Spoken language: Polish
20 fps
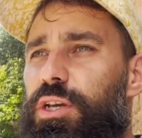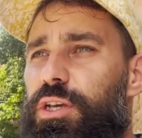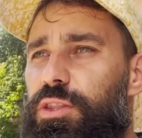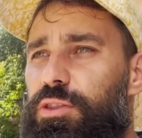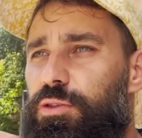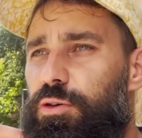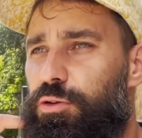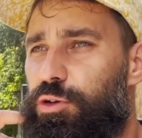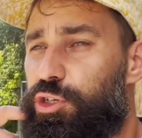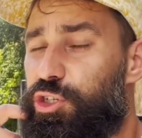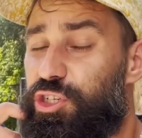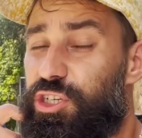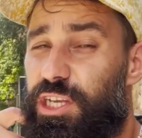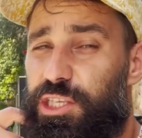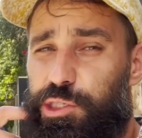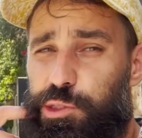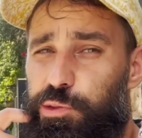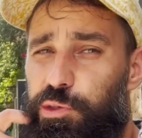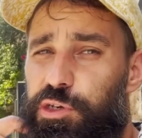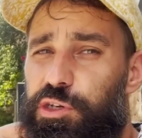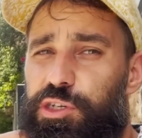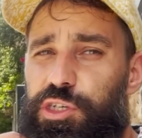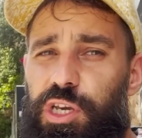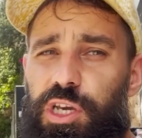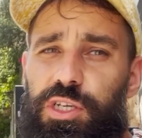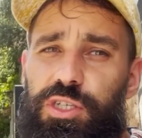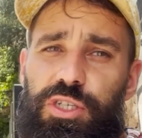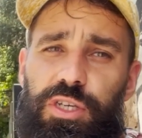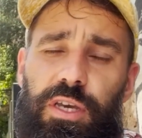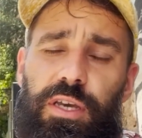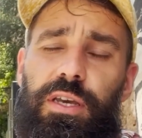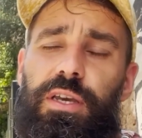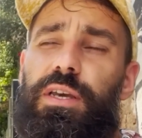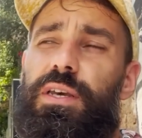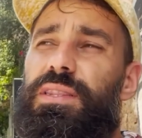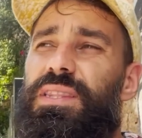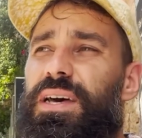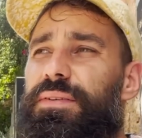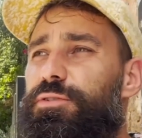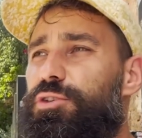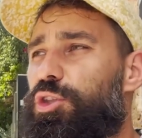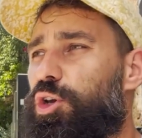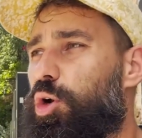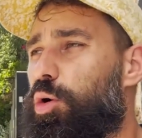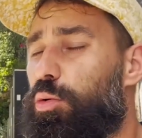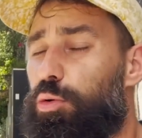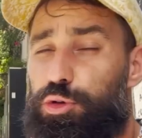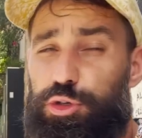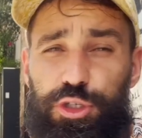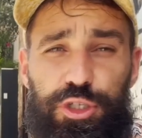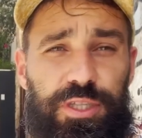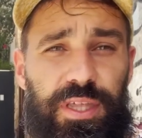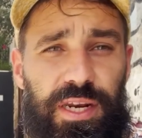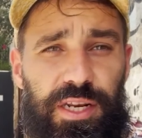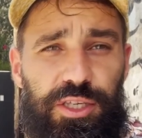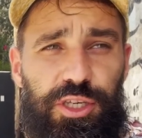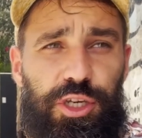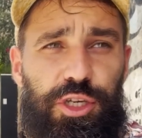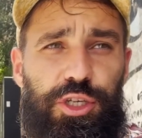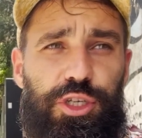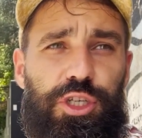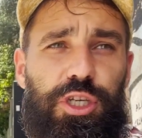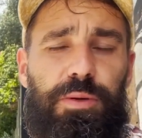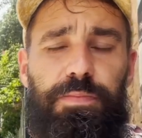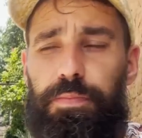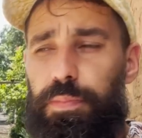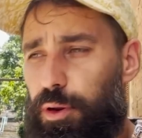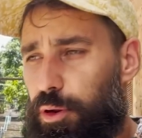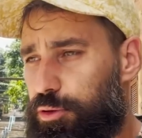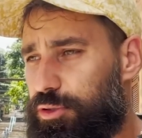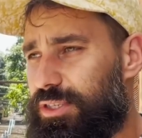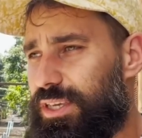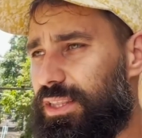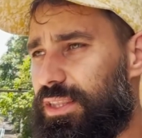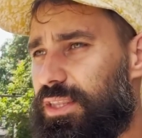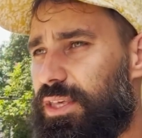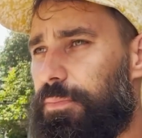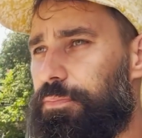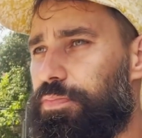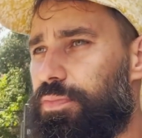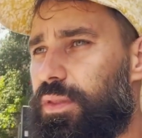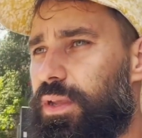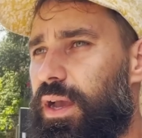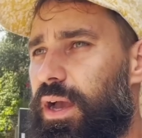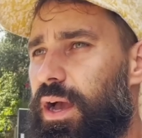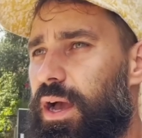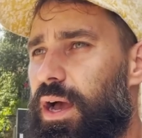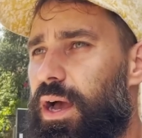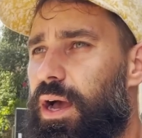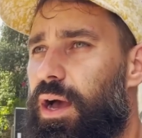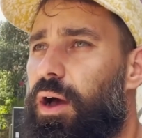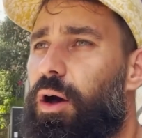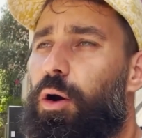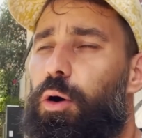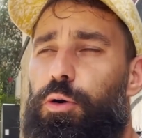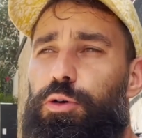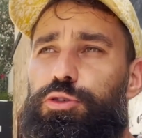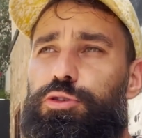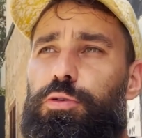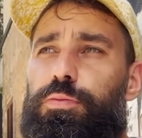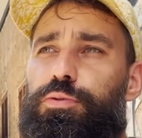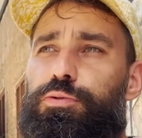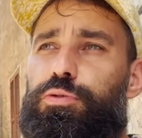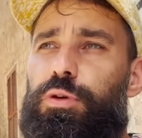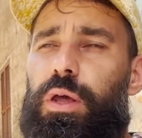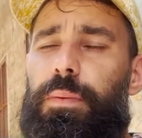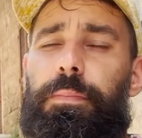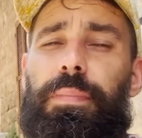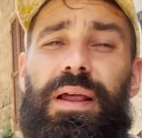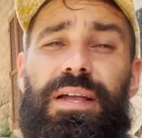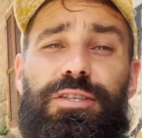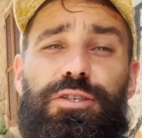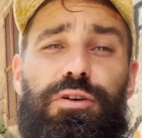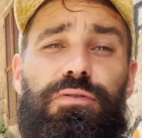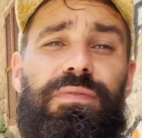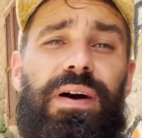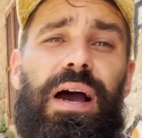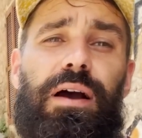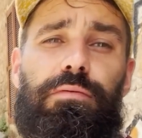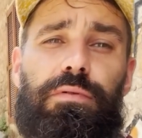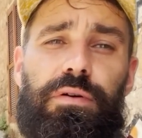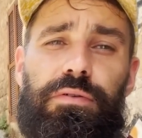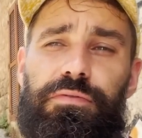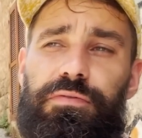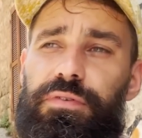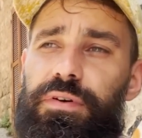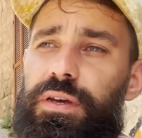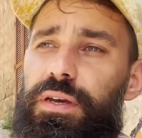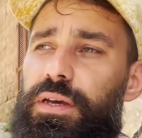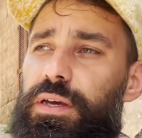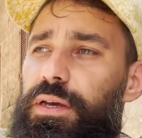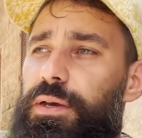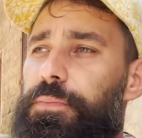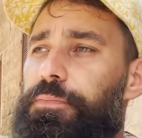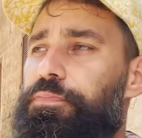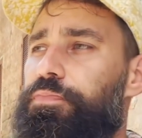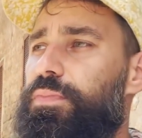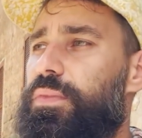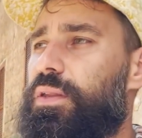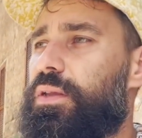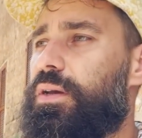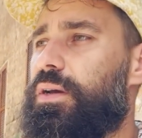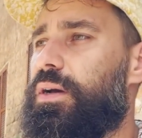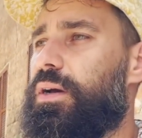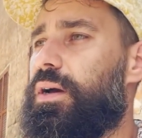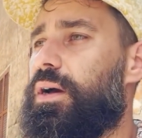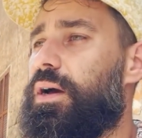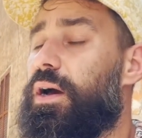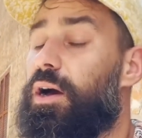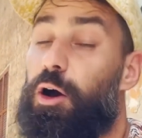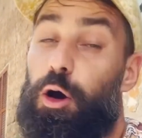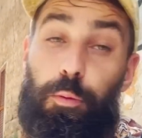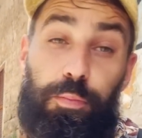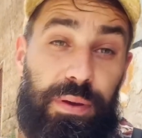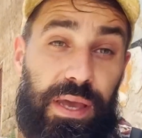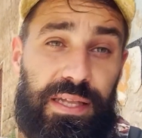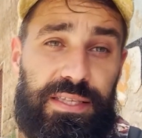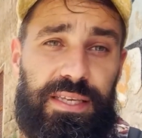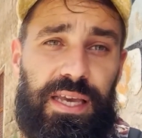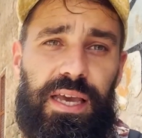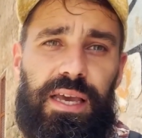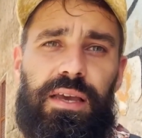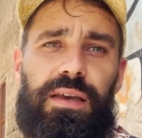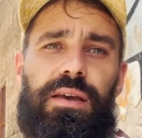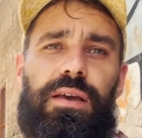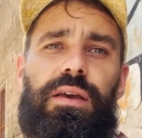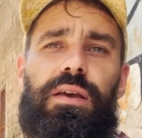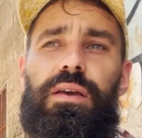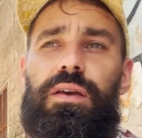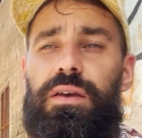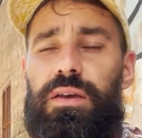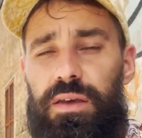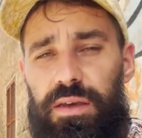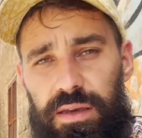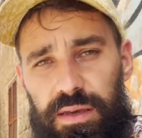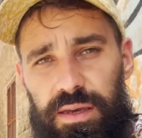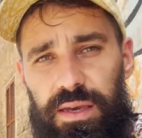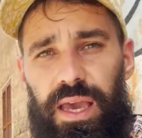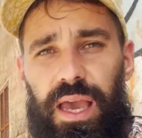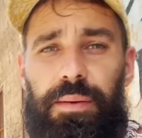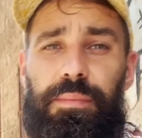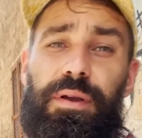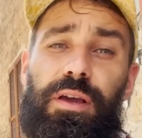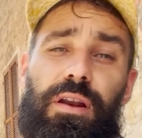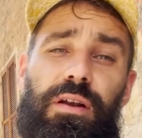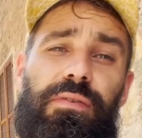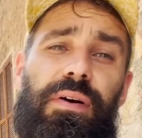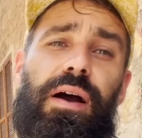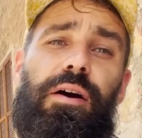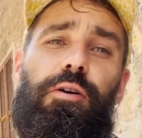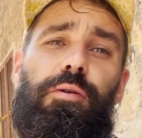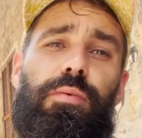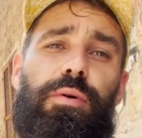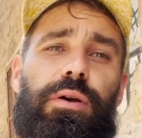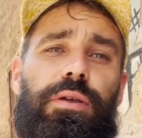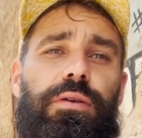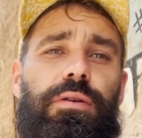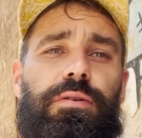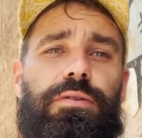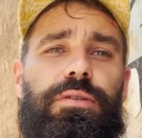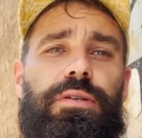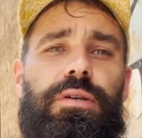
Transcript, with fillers: No i szacuje się, że nawet około 40% osób, które pracowały w opiece, emigrowało, moi drodzy.